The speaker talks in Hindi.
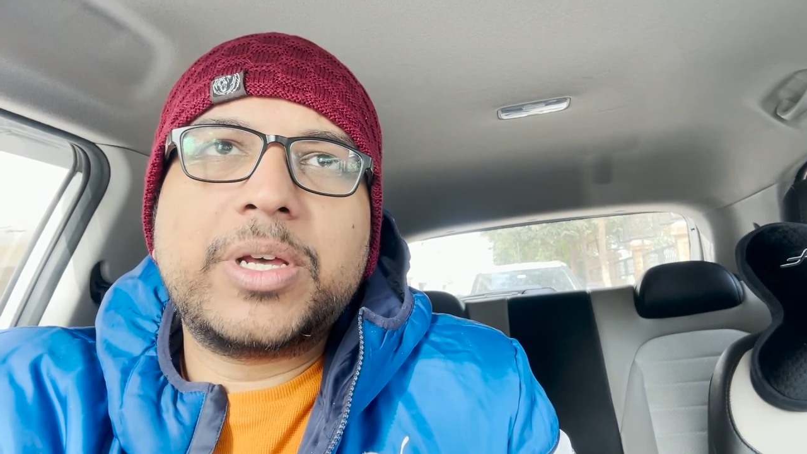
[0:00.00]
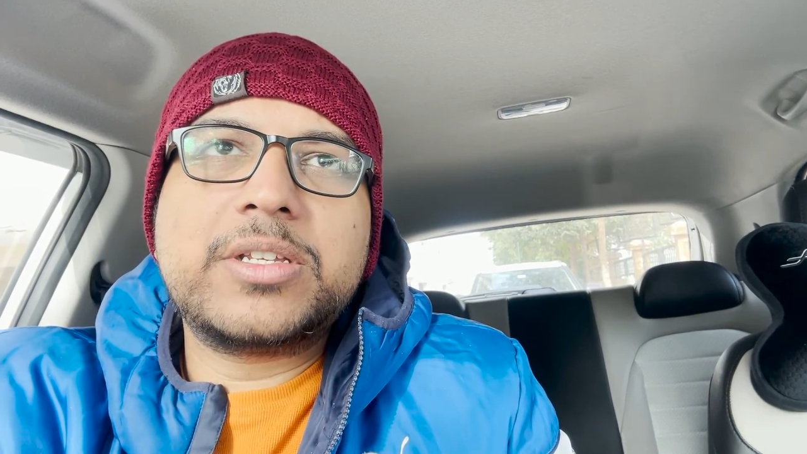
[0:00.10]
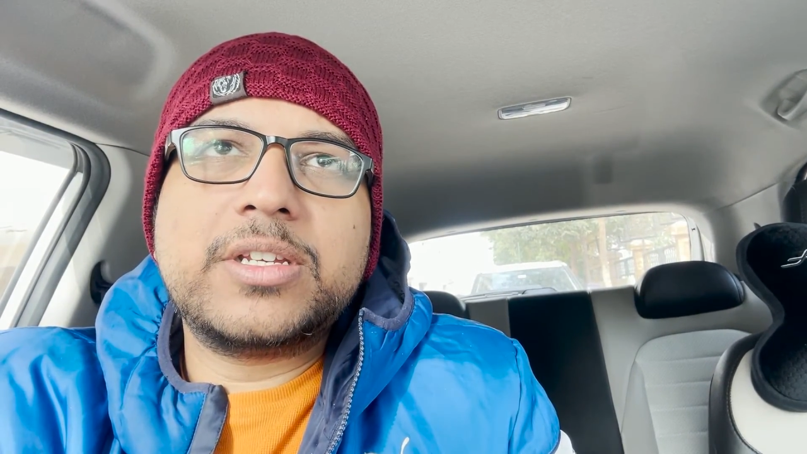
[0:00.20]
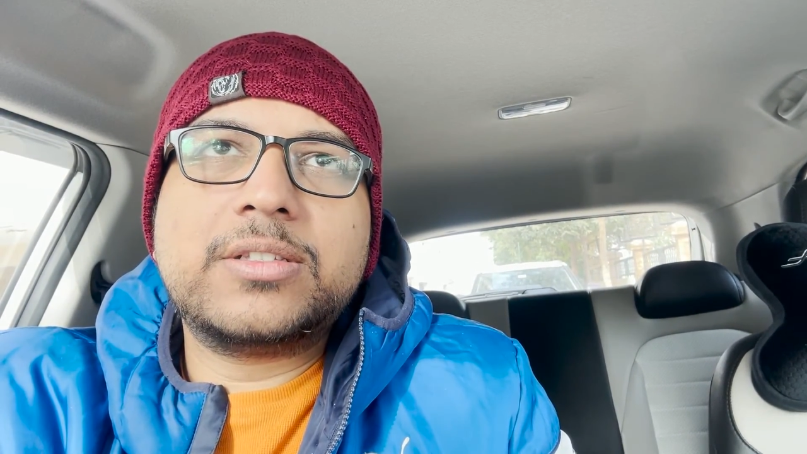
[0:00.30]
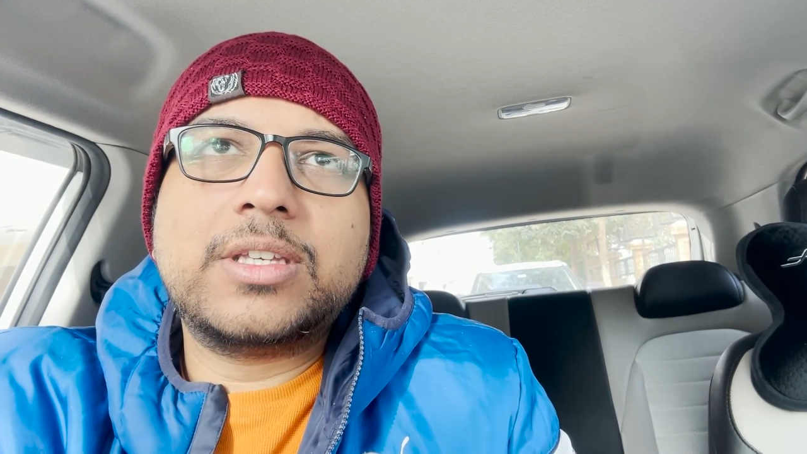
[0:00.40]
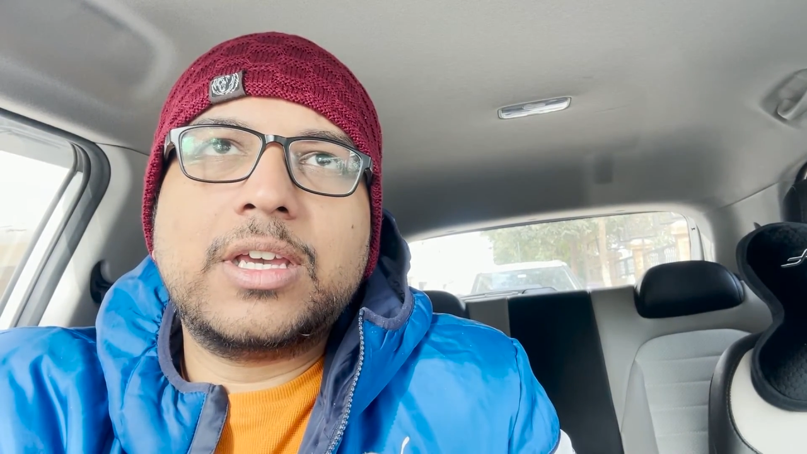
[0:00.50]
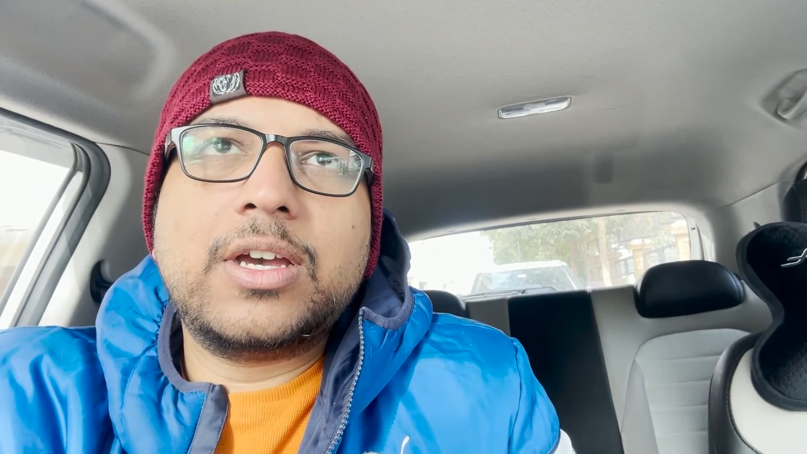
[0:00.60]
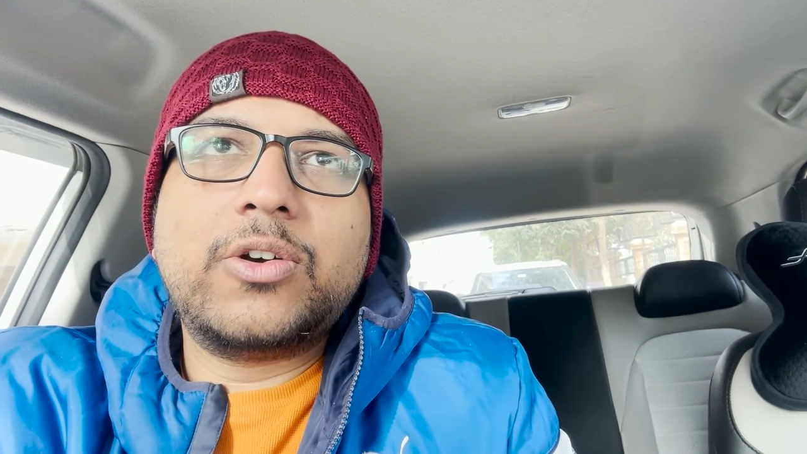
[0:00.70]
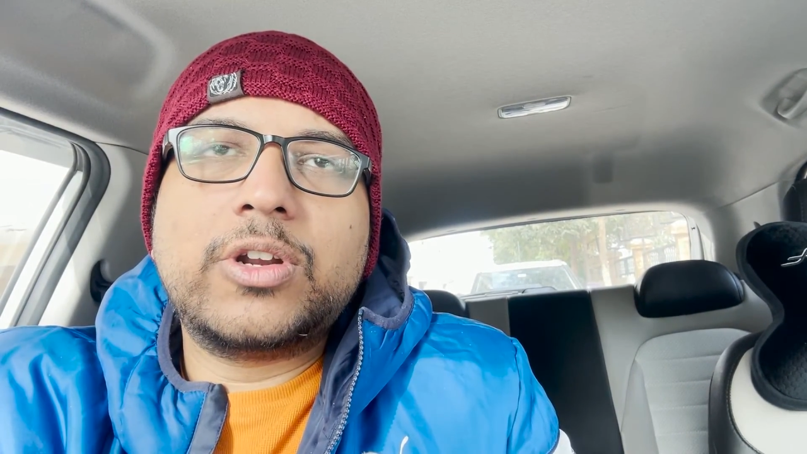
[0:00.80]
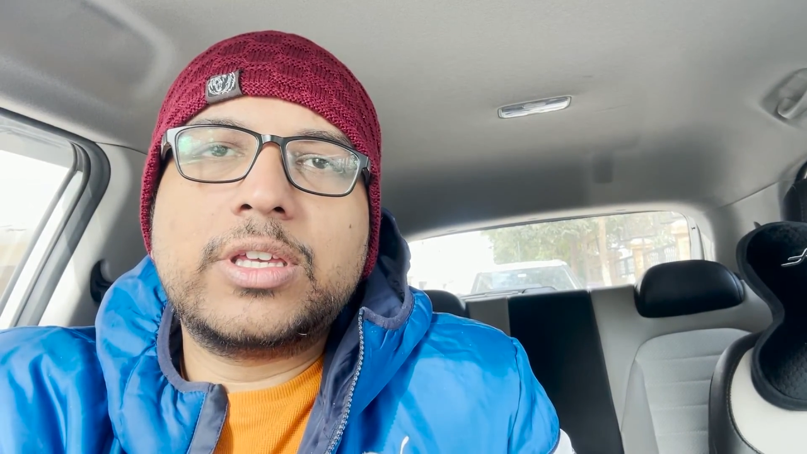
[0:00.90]
परचेज़ किया
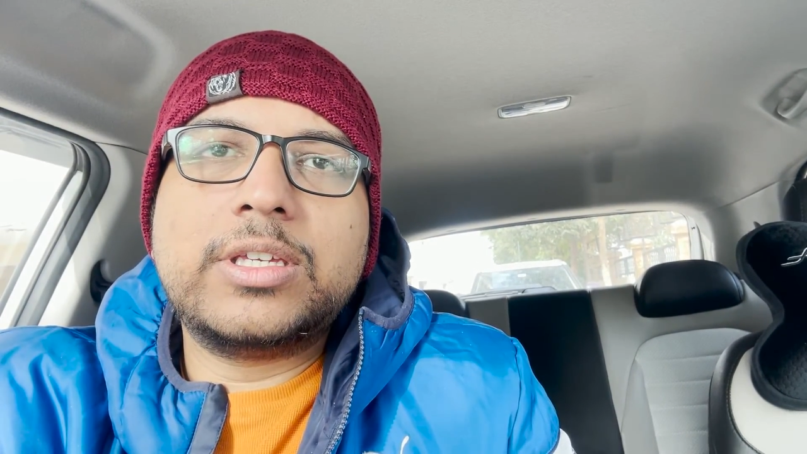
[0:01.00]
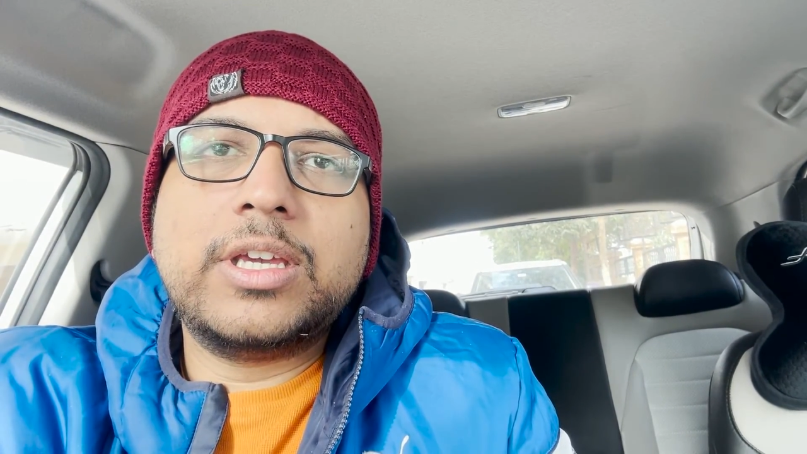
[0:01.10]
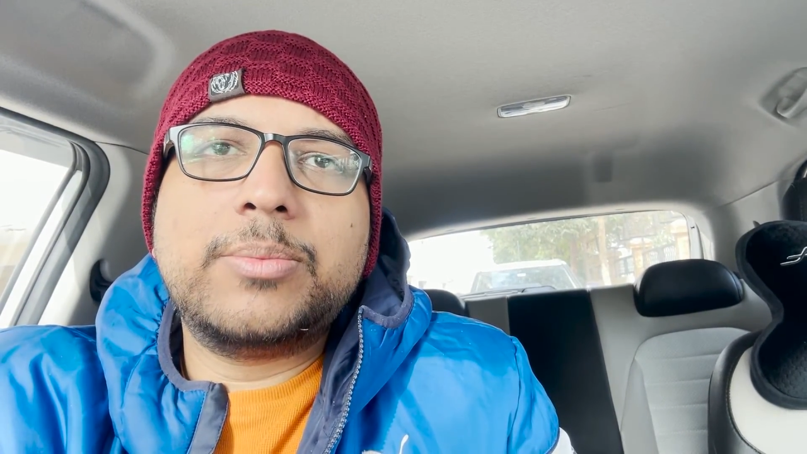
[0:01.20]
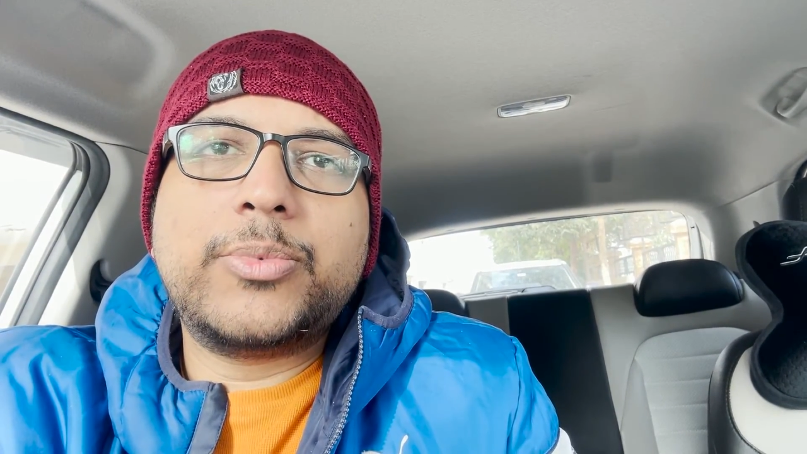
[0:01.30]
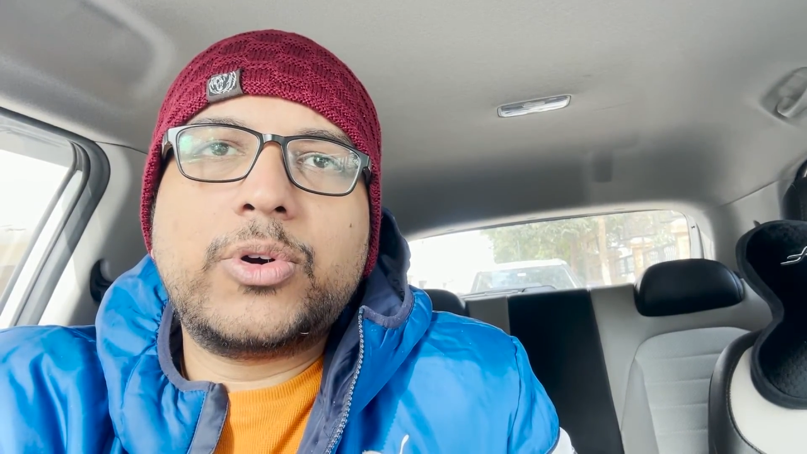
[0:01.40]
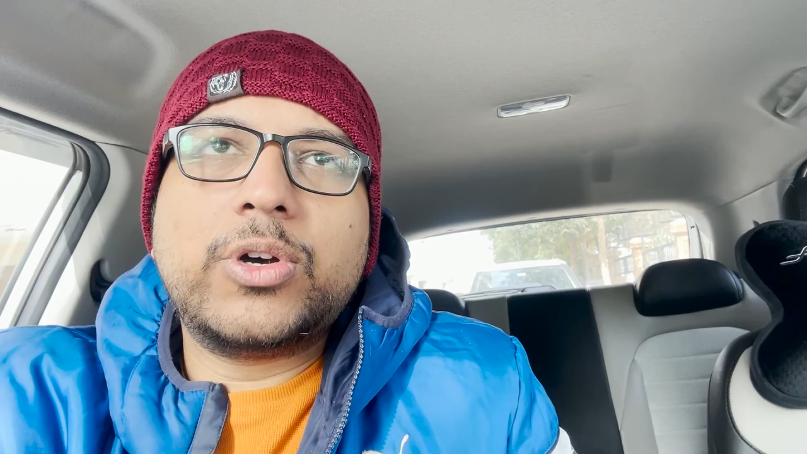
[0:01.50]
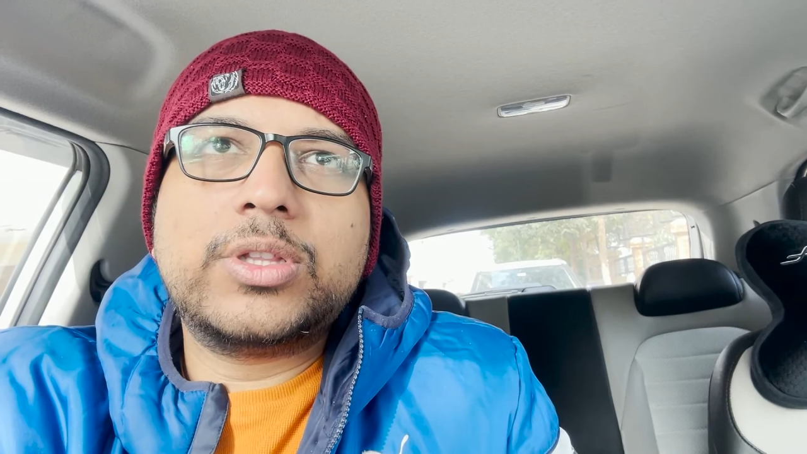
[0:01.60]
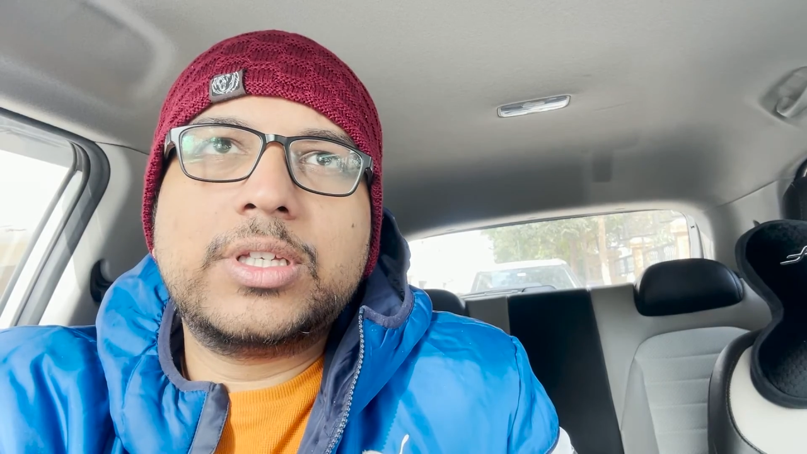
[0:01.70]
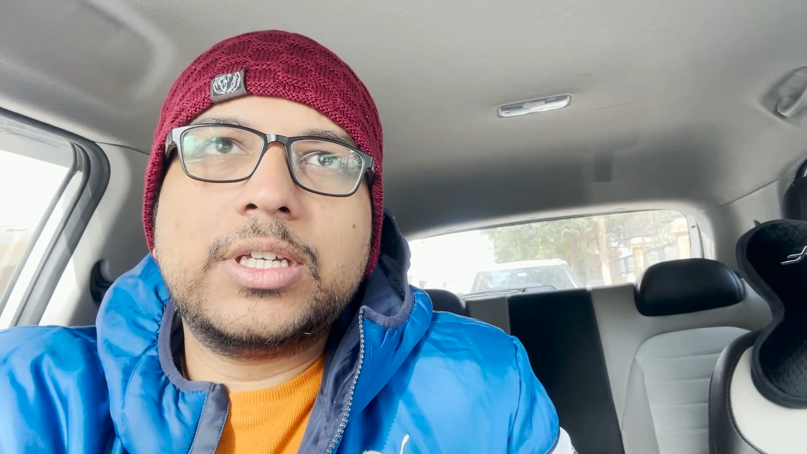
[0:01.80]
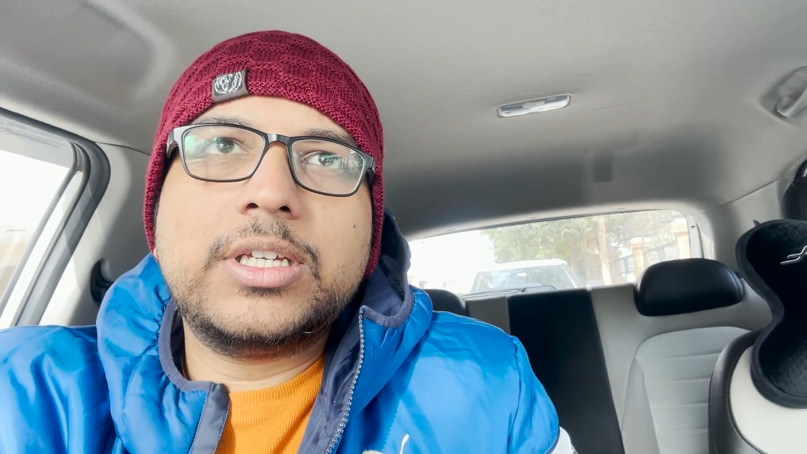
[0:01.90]
है और ये
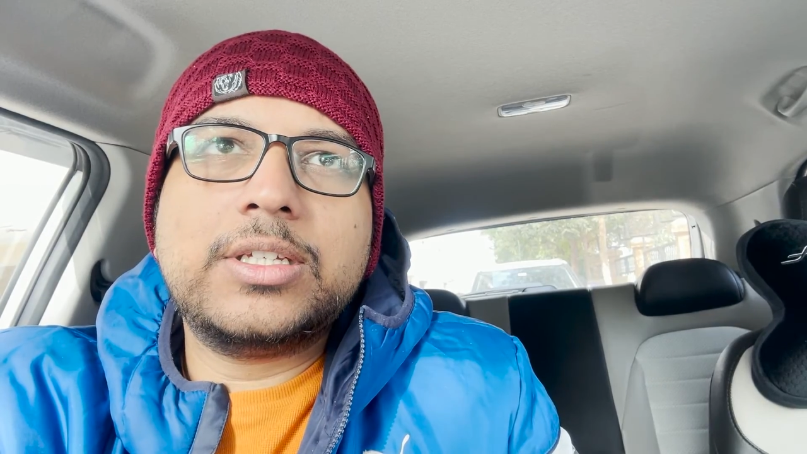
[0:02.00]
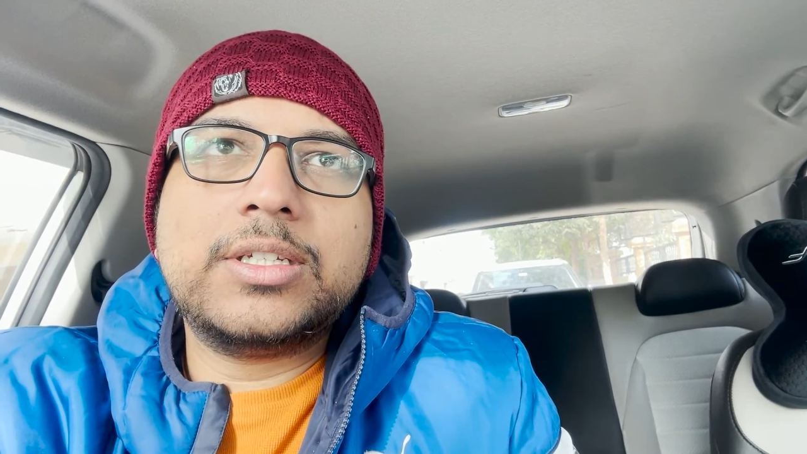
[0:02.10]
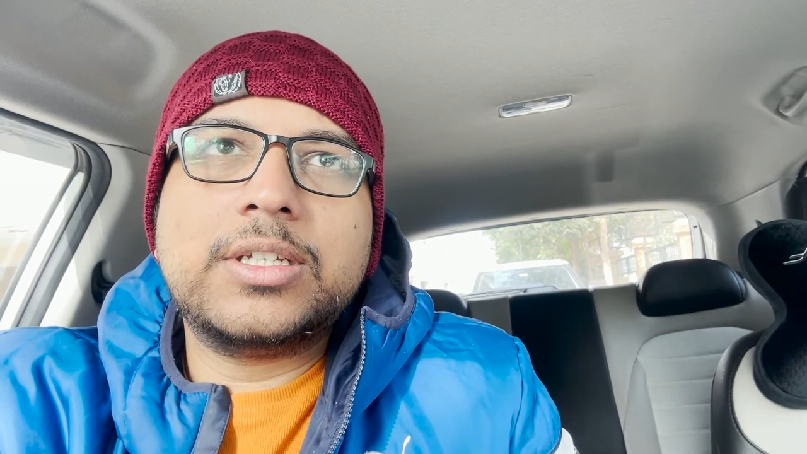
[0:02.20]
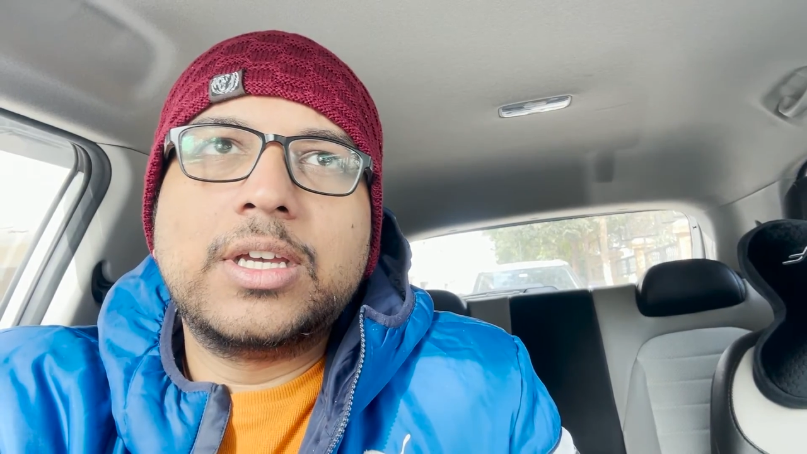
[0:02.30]
बहुत ही